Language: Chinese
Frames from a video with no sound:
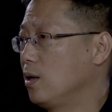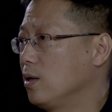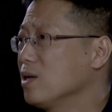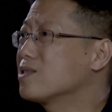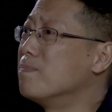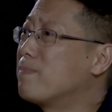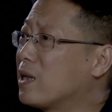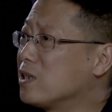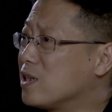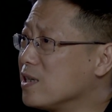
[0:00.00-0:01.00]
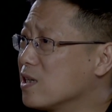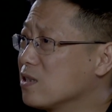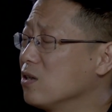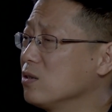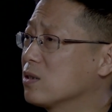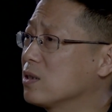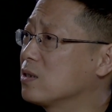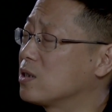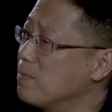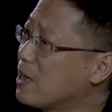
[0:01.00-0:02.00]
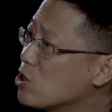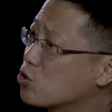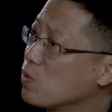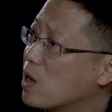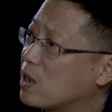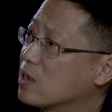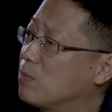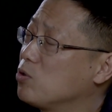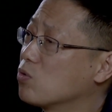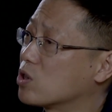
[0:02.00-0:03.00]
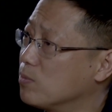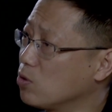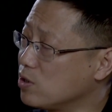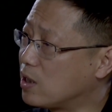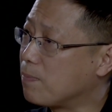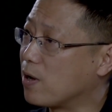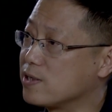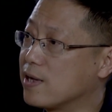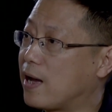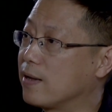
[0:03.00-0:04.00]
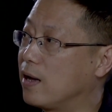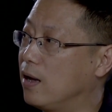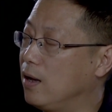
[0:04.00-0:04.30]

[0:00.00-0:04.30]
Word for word: 那怎么办呢？紧接着后怎么来颂扬他？咱们用什么东西来表现他呢？